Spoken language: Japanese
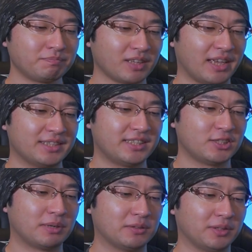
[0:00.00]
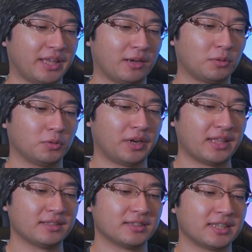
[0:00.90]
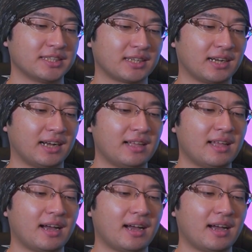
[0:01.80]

えー、シグマのね、このレンズでしたか。